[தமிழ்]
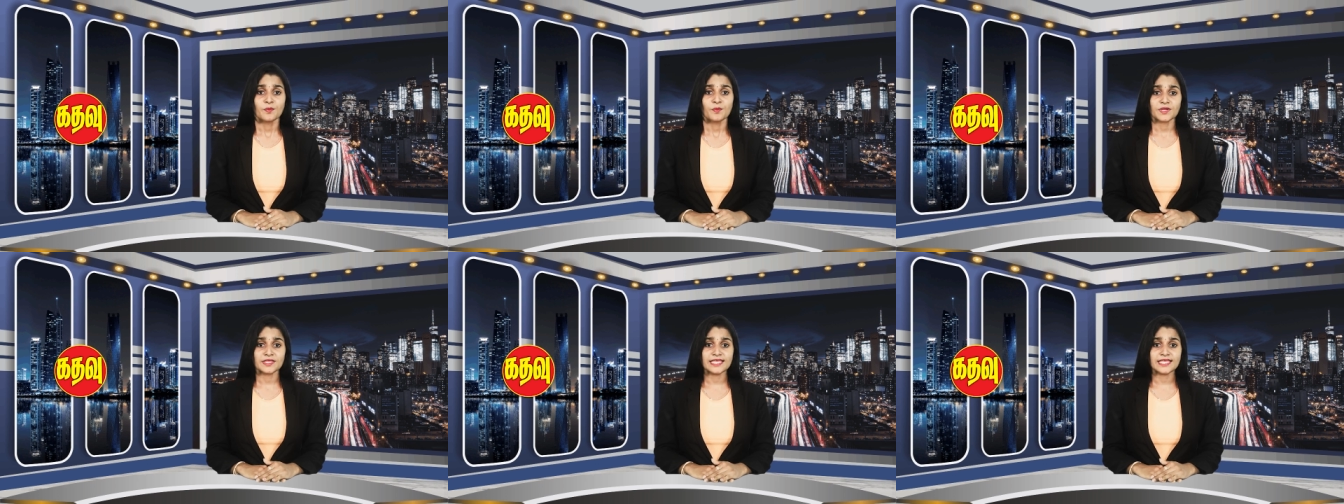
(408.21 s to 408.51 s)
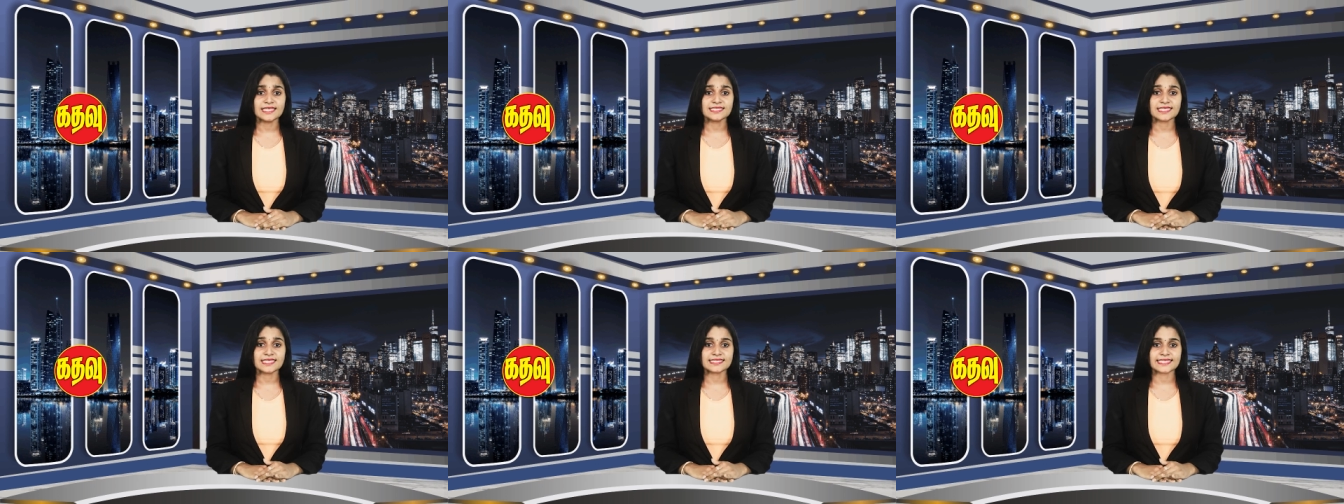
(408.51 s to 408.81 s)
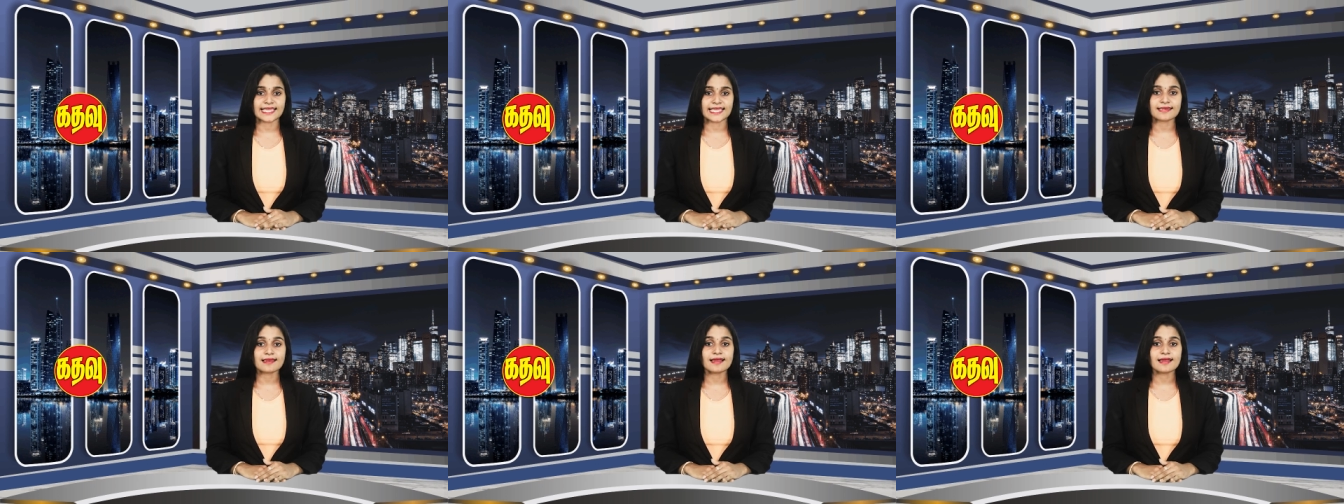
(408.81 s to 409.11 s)
பிரதேச
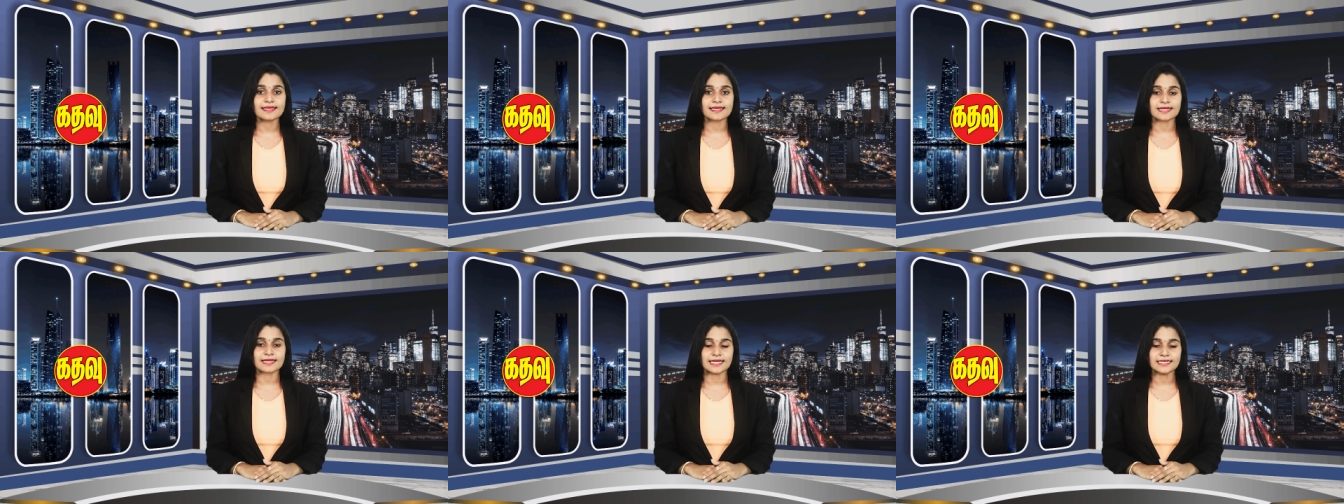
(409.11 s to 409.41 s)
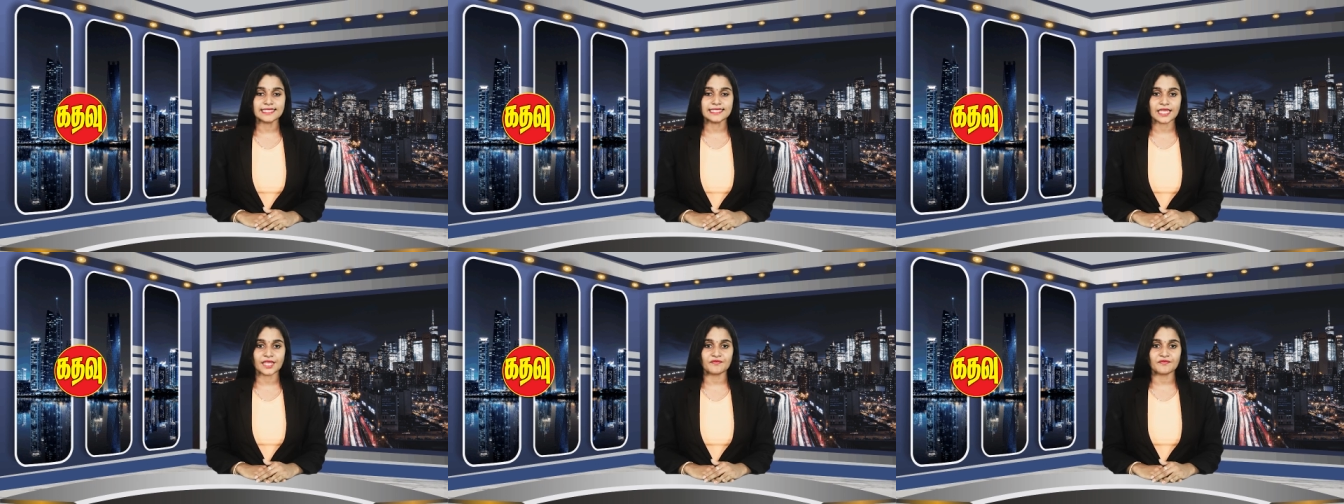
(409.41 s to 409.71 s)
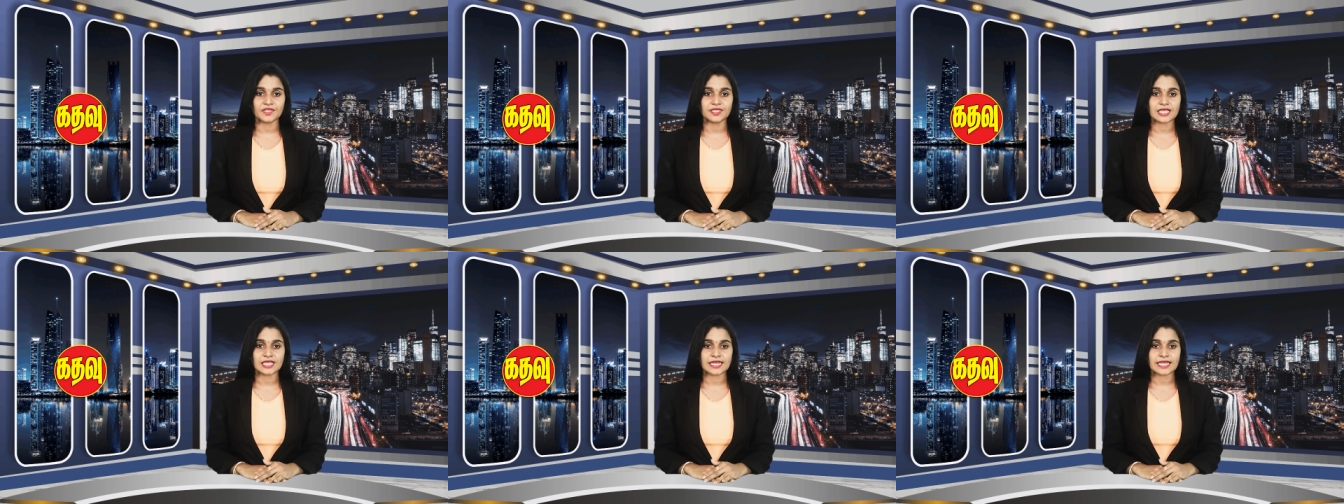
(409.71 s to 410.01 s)
செயலாளர்கள்
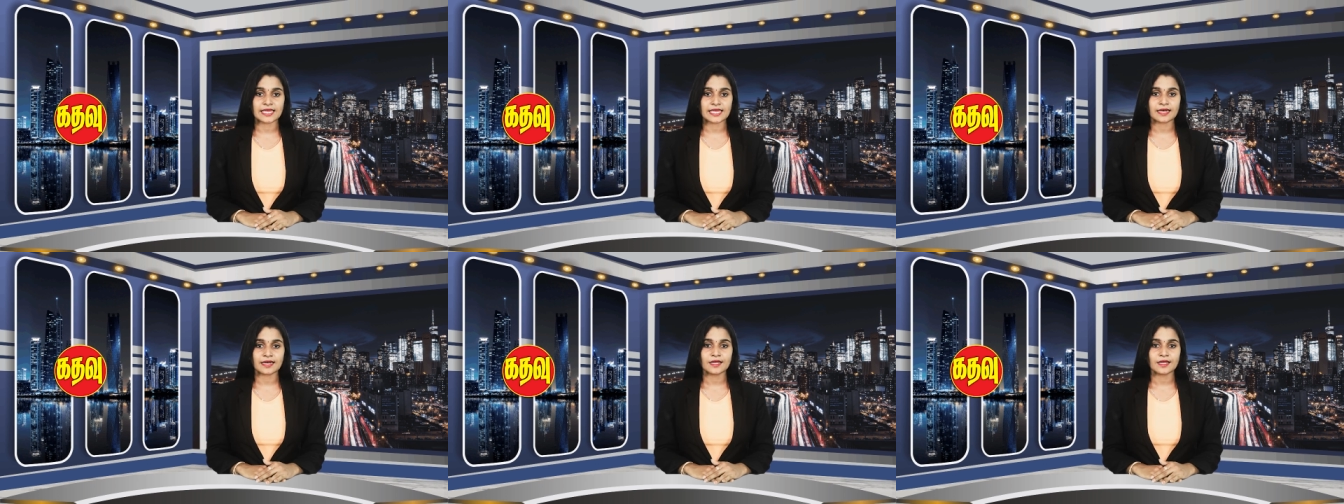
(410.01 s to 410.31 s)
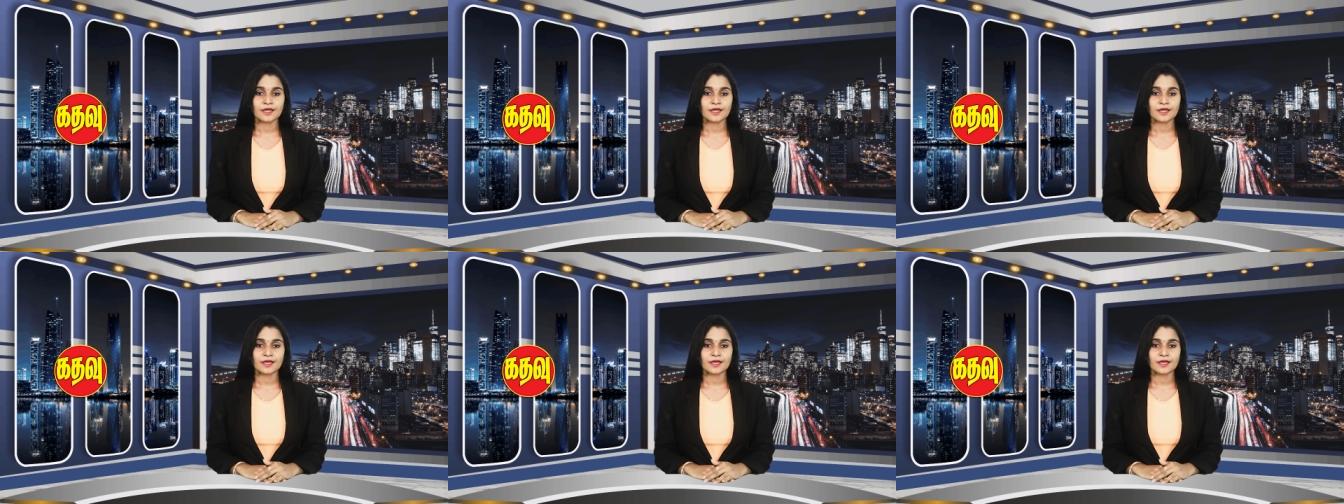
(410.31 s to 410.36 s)
தெரிவித்தனர்